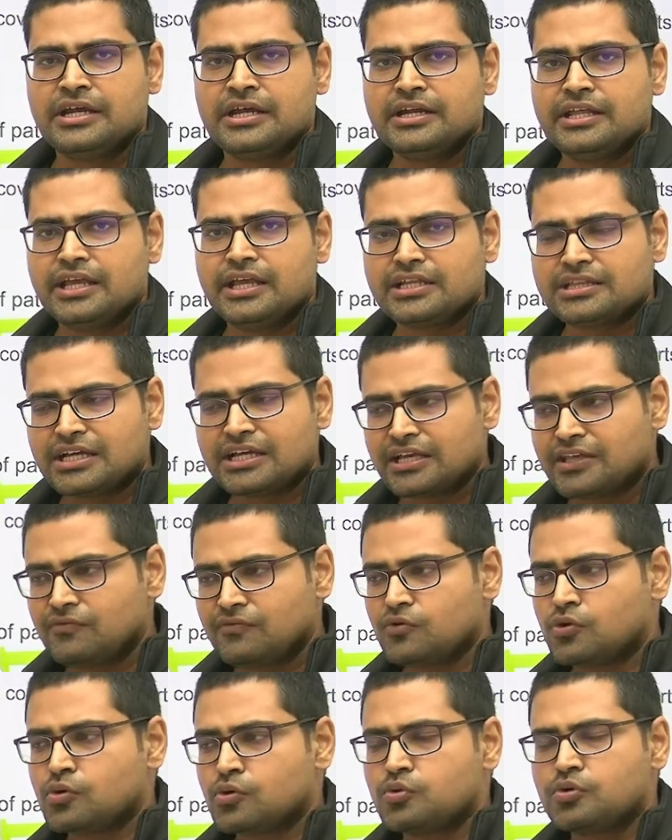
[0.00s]
ठीक है ताकि
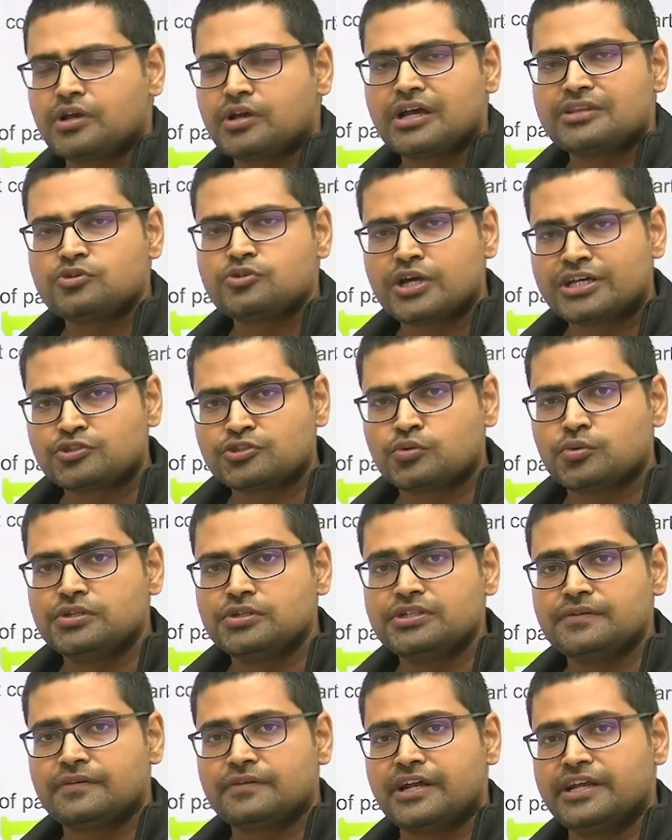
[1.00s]
वो उनका जो
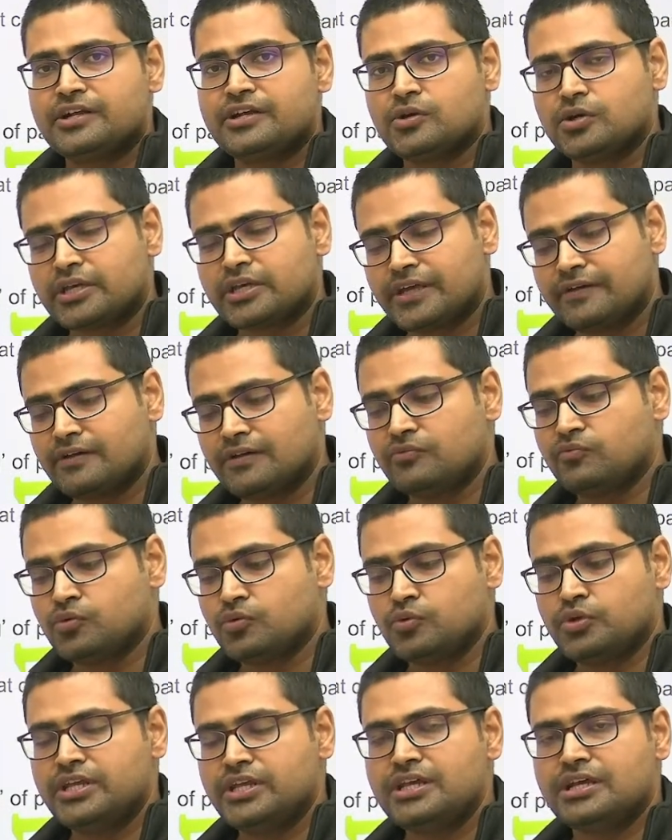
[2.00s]
एक्सक्लूसिव राइट हो केवल
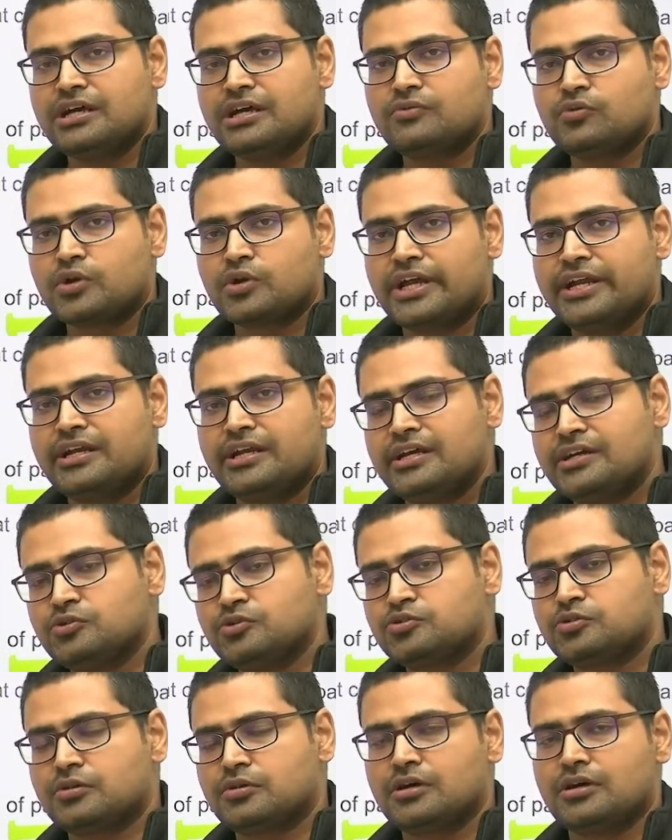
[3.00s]
उन्हीं का वो राइट है
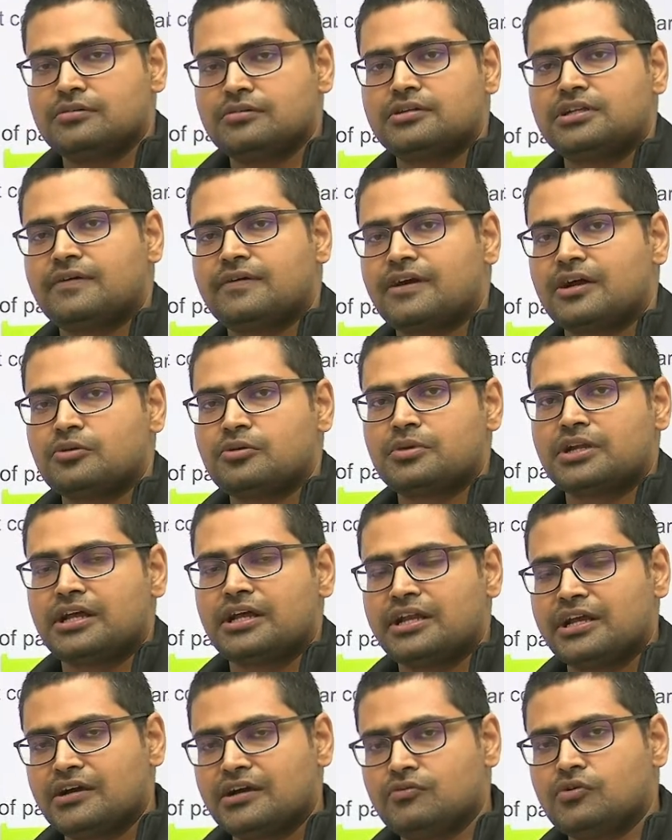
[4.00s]
उस दवा को
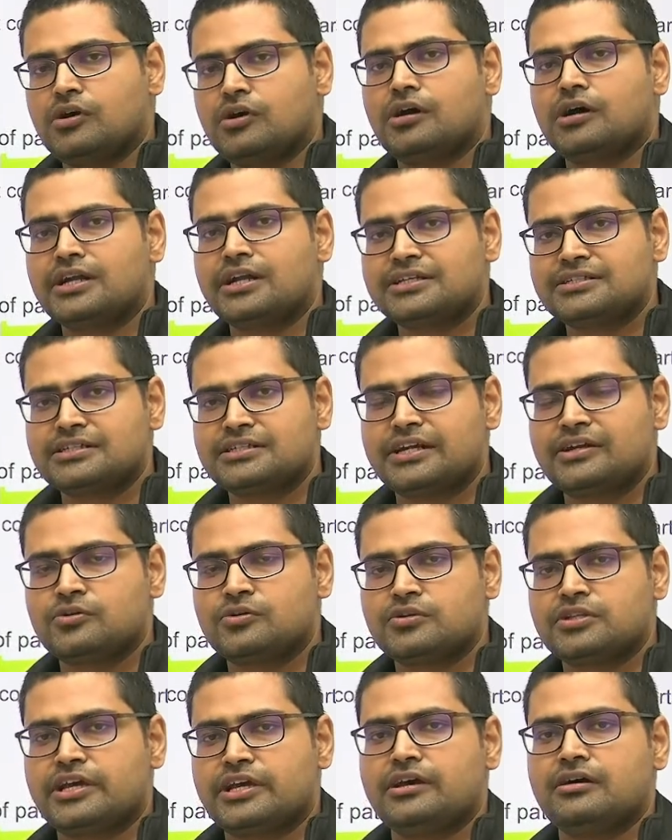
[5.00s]
बनाने का वो और एक्सटेंड
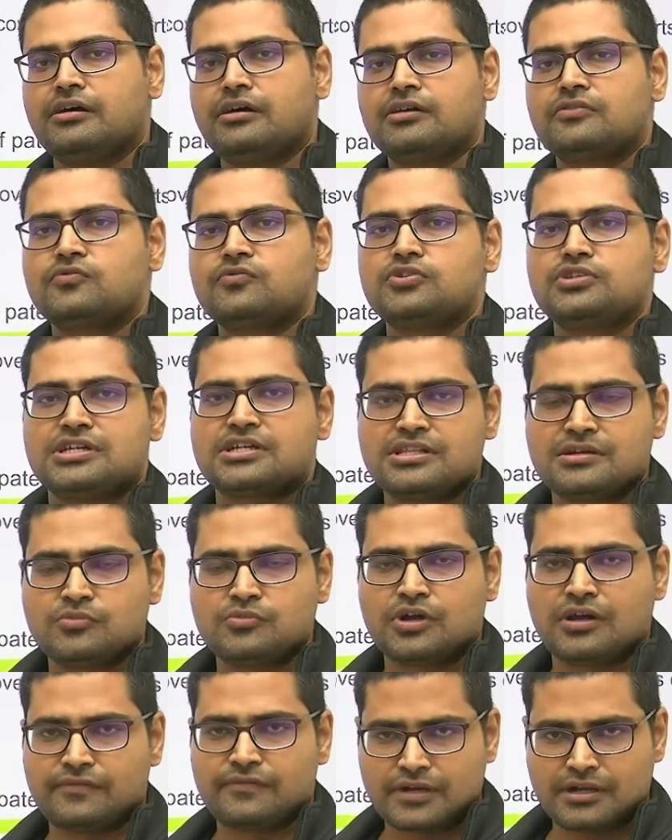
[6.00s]
हो जाए और वो ज़्यादा
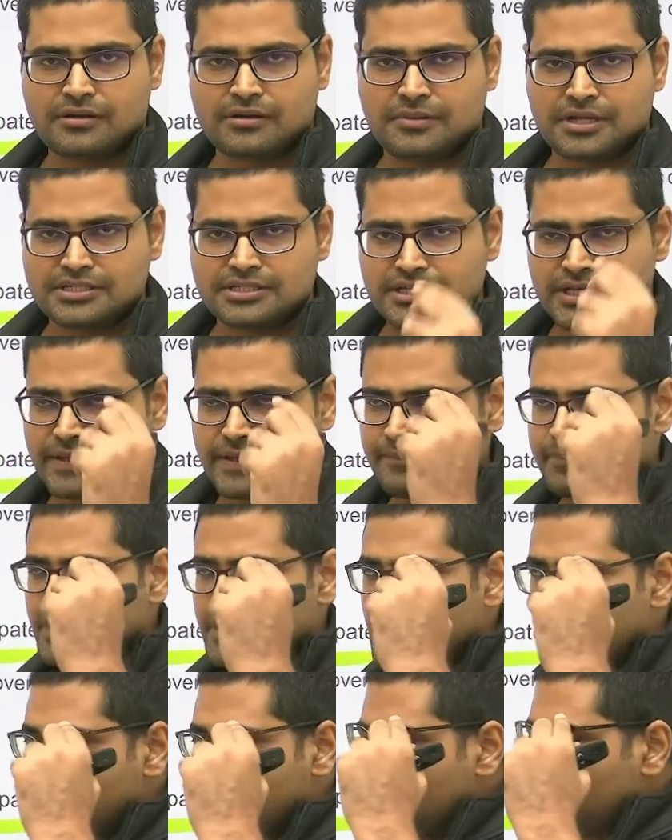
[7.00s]
मुनाफा कमा सकें
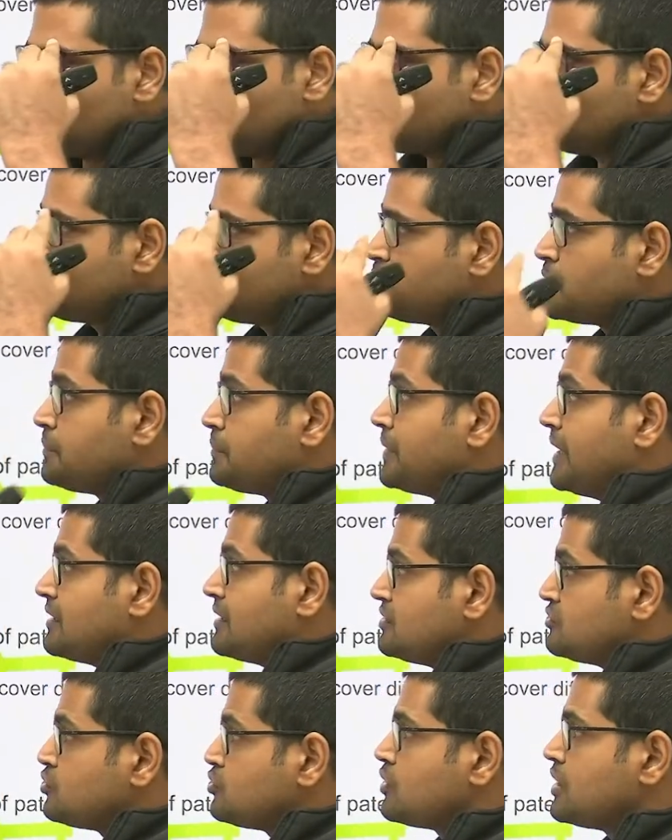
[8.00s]
तो इस
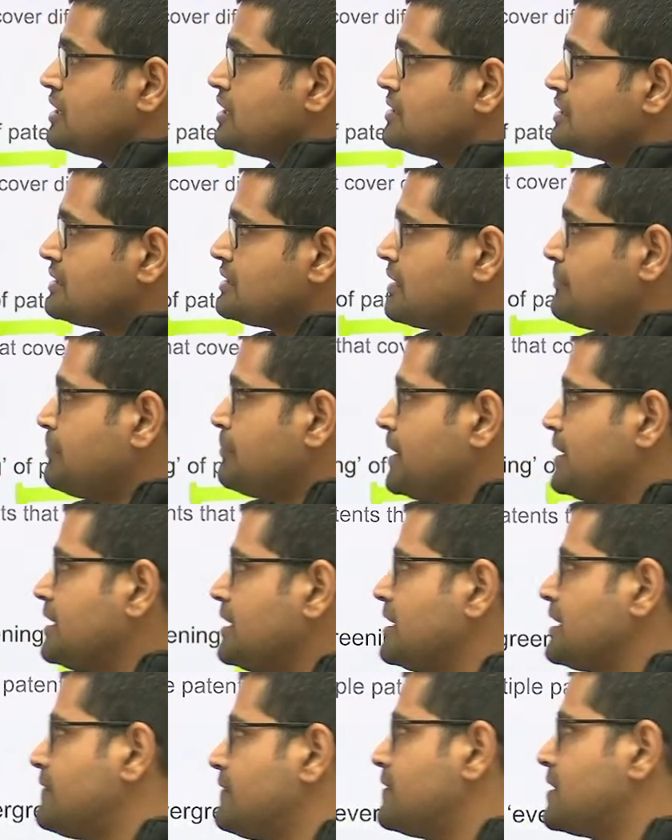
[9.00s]
प्रैक्टिस को कहा जाता है
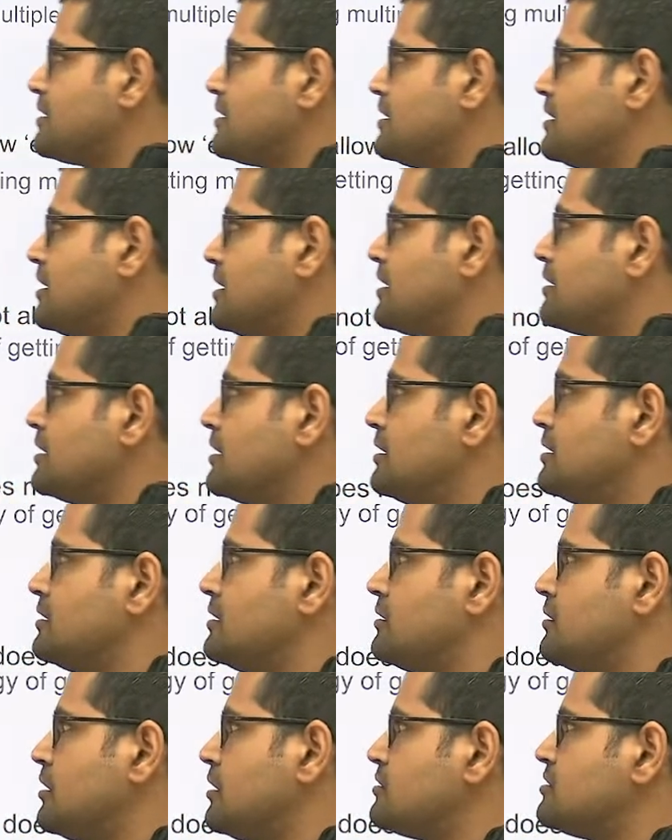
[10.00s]
पेटेंट एवरग्रीनिंग
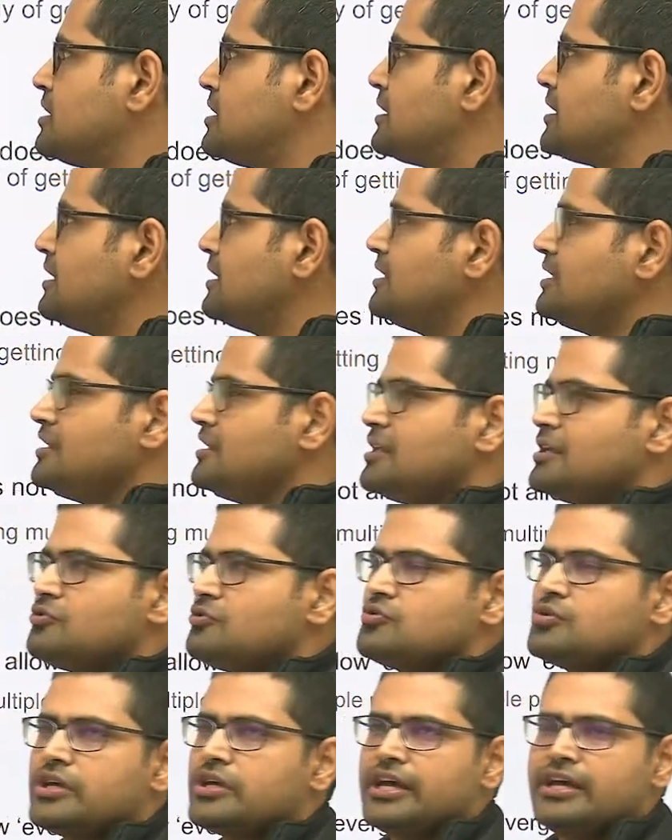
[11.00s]
और जनरली ये
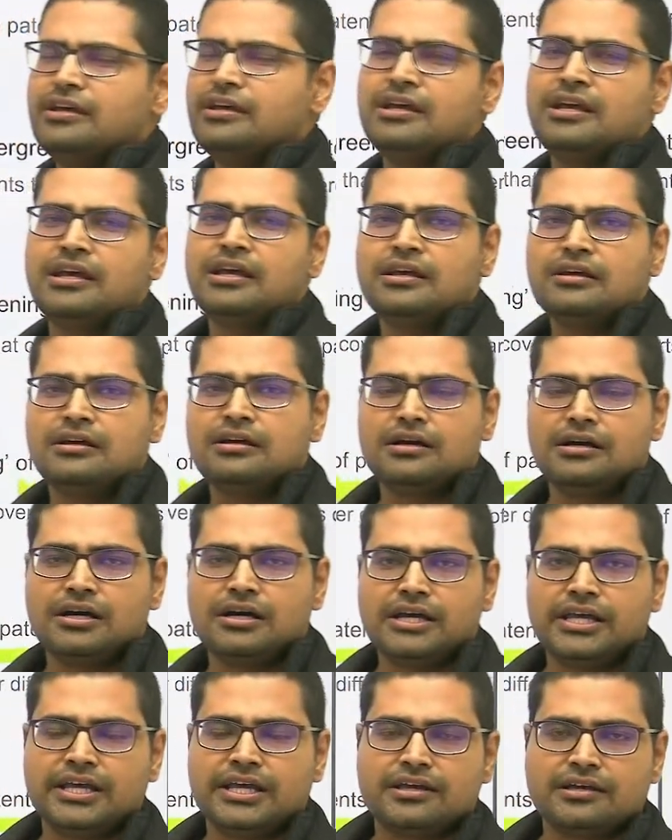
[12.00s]
जो है
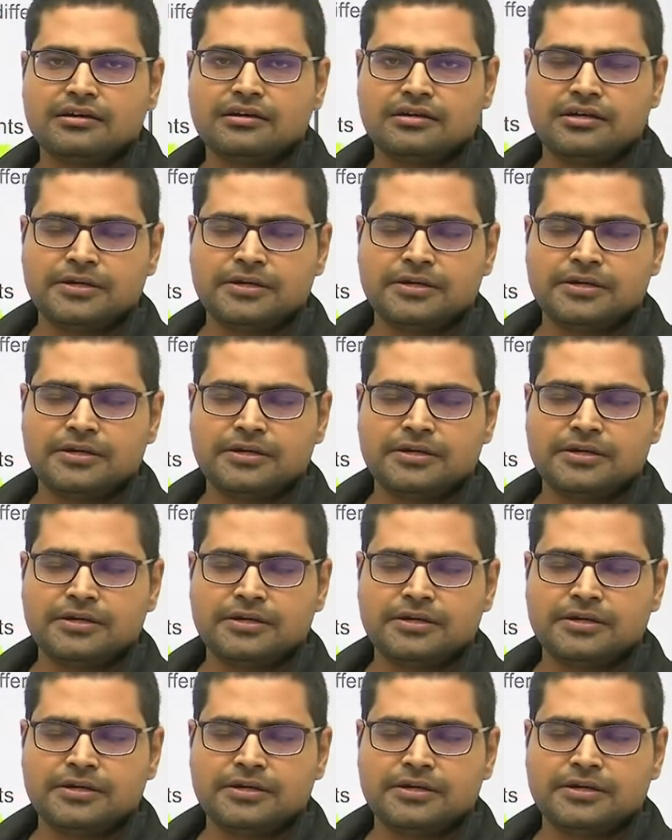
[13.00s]
एक